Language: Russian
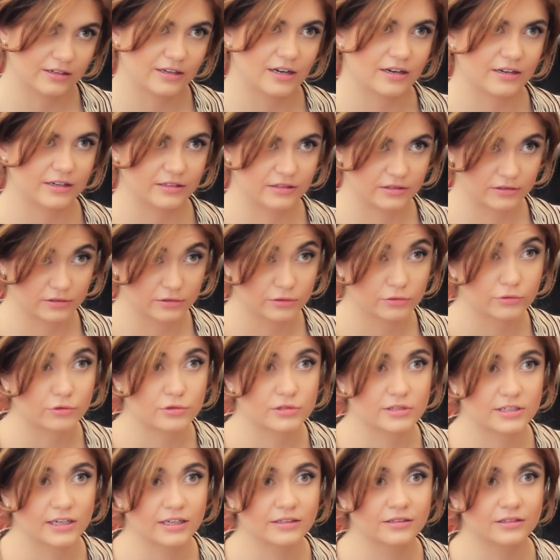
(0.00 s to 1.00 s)
как от
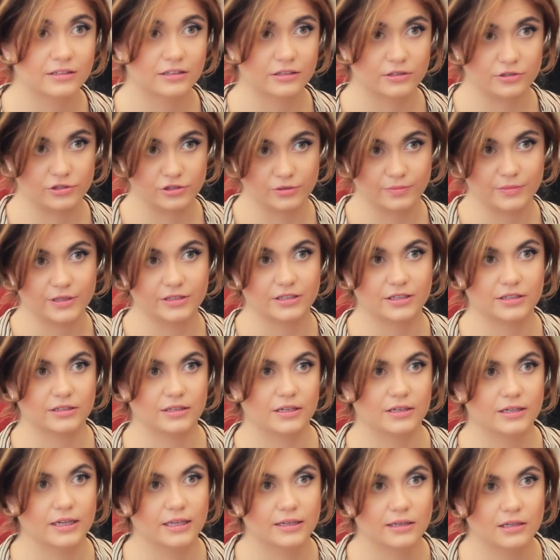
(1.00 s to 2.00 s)
конкурсантки, чем она
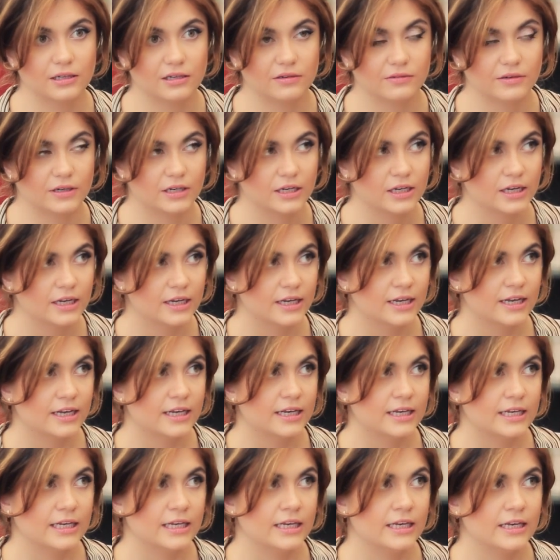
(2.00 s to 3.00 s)
талантлива.
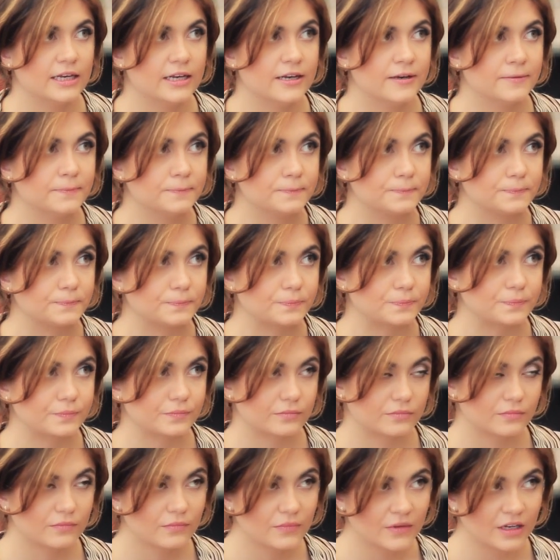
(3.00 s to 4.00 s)
И
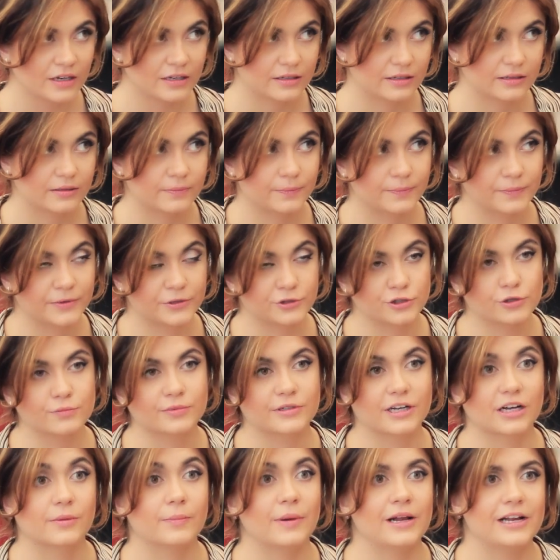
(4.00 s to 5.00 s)

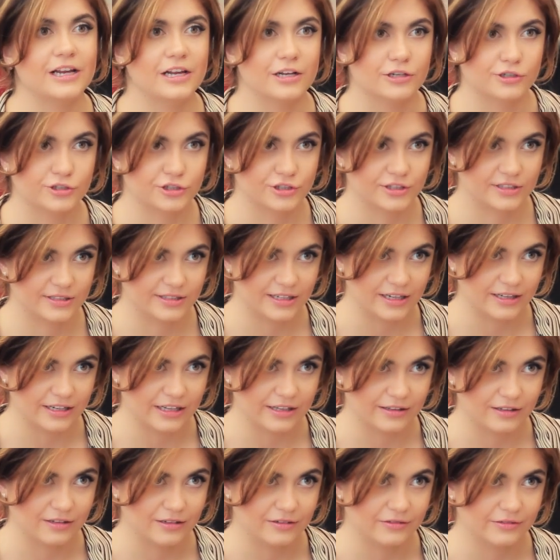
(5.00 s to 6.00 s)
причем как болельщица
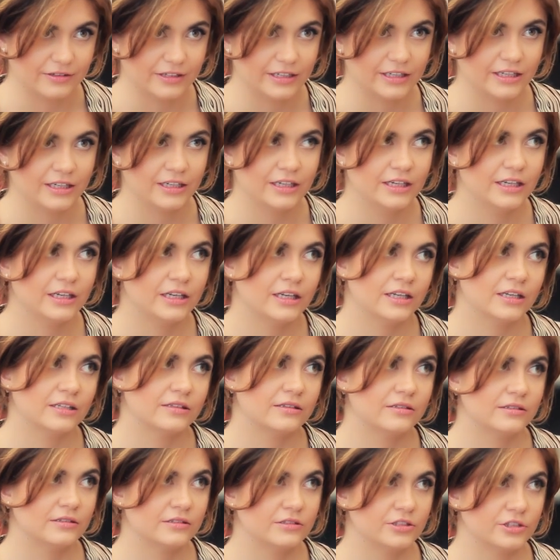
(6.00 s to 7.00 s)
талантлива. И
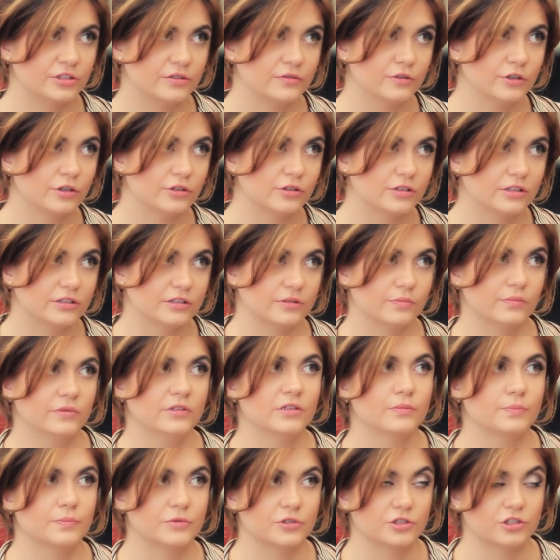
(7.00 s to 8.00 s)
четвертое это
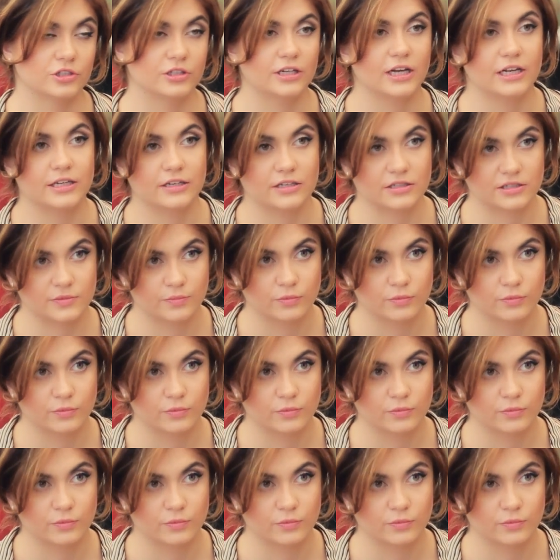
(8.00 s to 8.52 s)
было пожелание